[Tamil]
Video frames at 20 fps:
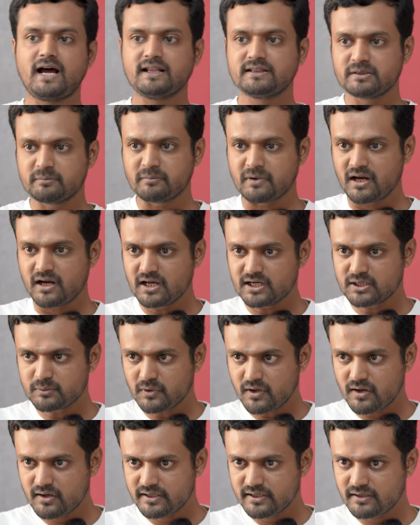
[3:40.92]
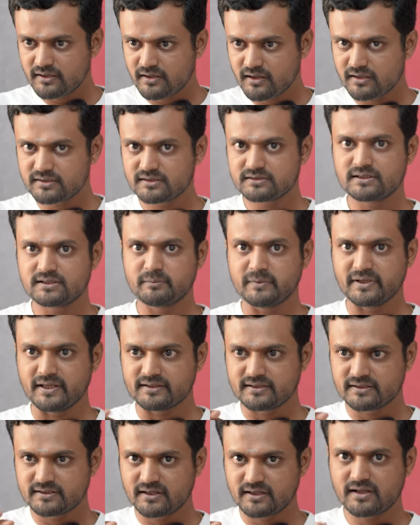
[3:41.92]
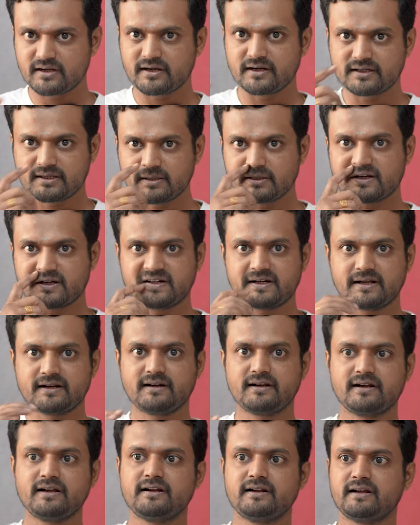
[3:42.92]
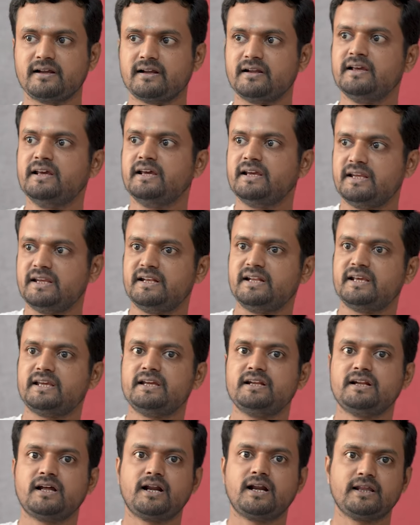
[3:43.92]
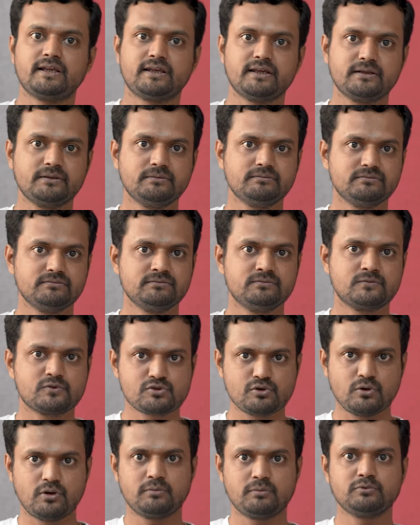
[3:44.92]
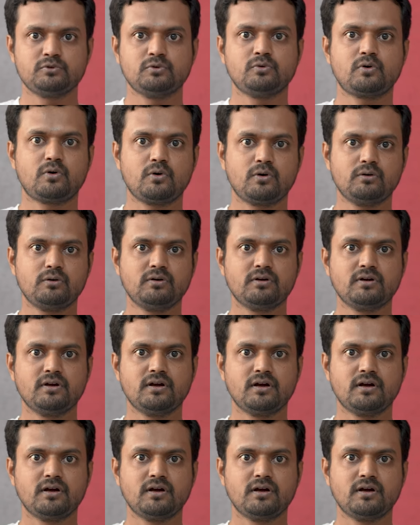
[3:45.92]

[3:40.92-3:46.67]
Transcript: அந்த மாறுபாடு இல்லாத தன்மை எதெல்லாம் ரெட்ட ரெட்ட ரெட்டரே இருக்கு இன்னைக்கு நாளைக்கு சுகம் துக்கம்